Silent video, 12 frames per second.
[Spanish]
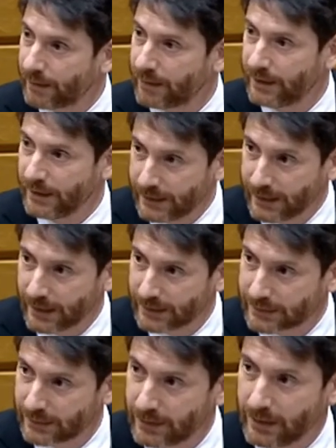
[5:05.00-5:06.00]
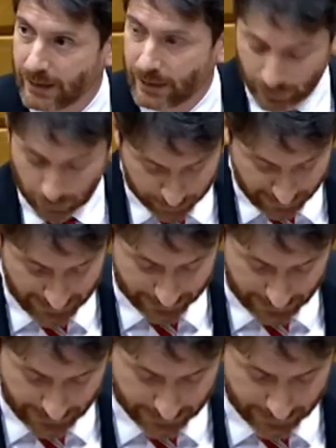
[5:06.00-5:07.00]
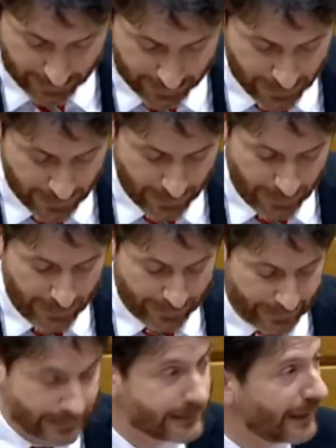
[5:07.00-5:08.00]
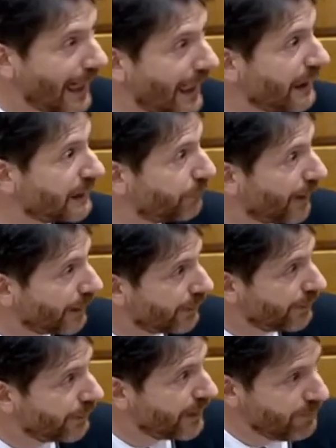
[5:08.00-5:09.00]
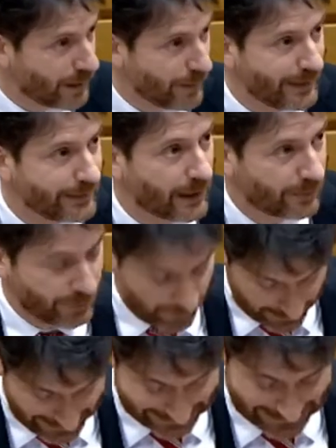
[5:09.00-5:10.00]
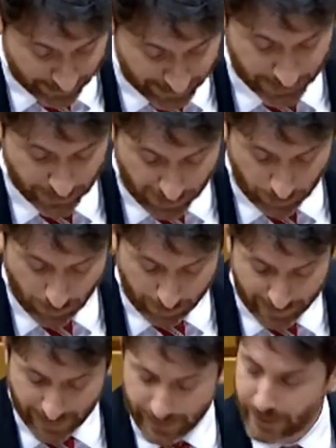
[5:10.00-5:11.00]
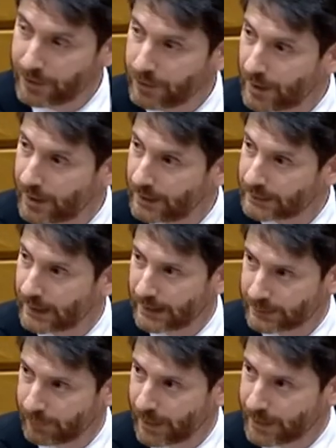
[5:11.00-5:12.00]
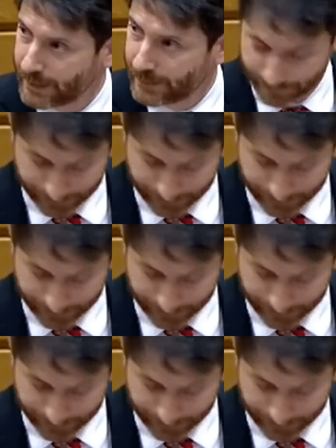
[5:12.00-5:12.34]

CITIES 2030, que será el espacio de implementación de esta misión europea de ciudades en España.